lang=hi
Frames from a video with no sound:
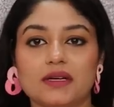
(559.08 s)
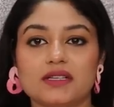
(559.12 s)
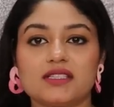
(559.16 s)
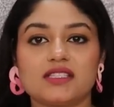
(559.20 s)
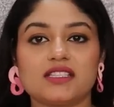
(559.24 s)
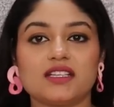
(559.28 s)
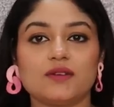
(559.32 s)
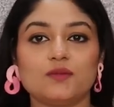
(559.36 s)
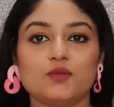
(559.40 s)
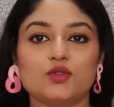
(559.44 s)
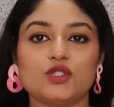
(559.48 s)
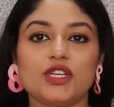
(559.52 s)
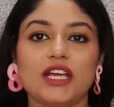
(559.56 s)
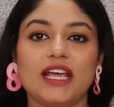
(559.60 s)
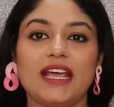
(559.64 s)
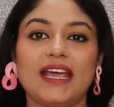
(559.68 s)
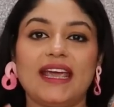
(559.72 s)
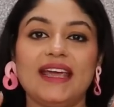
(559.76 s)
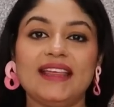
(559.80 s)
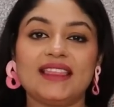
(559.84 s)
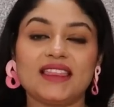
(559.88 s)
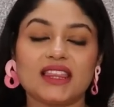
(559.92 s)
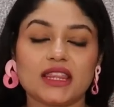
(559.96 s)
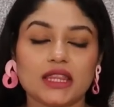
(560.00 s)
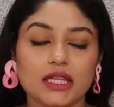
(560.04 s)
बस्ट ये मुझे
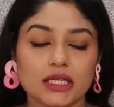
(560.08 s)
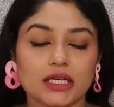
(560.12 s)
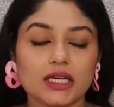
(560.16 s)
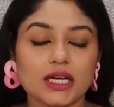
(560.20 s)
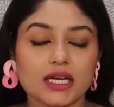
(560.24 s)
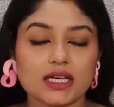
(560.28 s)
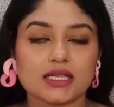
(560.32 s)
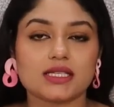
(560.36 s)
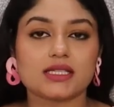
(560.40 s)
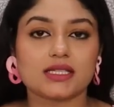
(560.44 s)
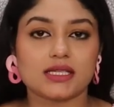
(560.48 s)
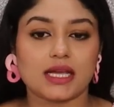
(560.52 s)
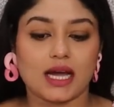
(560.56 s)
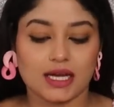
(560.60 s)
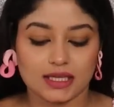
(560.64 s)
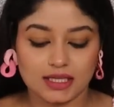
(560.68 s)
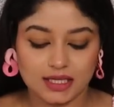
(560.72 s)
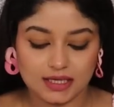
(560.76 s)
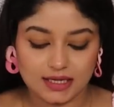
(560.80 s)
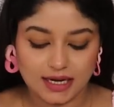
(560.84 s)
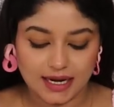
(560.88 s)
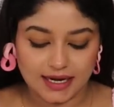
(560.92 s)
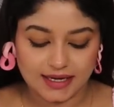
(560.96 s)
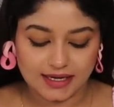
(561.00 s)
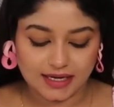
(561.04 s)
इतना
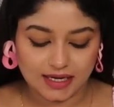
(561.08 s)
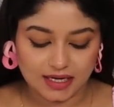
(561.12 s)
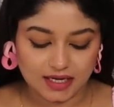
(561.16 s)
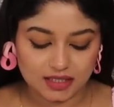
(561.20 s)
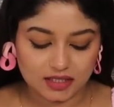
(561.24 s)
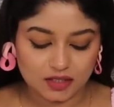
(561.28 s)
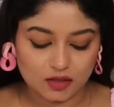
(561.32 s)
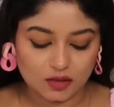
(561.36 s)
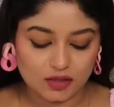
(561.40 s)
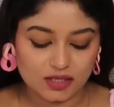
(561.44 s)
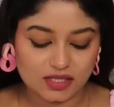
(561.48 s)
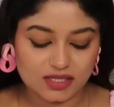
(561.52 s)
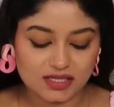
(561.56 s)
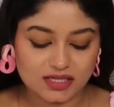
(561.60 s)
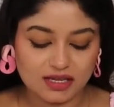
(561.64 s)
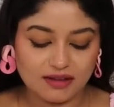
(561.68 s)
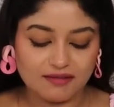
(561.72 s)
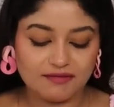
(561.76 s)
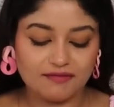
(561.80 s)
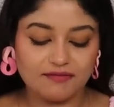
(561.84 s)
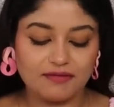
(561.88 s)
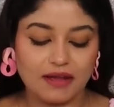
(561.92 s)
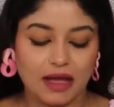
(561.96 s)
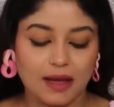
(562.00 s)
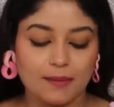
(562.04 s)
ज़्यादा टाइट आ रहा था इसका
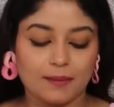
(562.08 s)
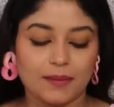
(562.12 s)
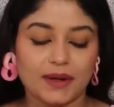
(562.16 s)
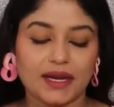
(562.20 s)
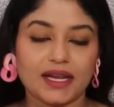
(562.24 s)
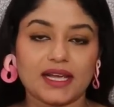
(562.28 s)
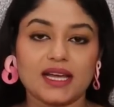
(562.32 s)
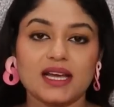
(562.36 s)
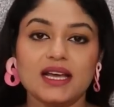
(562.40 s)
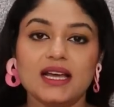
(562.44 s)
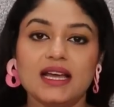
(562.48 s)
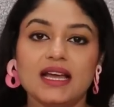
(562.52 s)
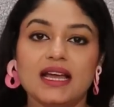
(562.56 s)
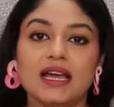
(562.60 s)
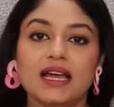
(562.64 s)
फैब्रिक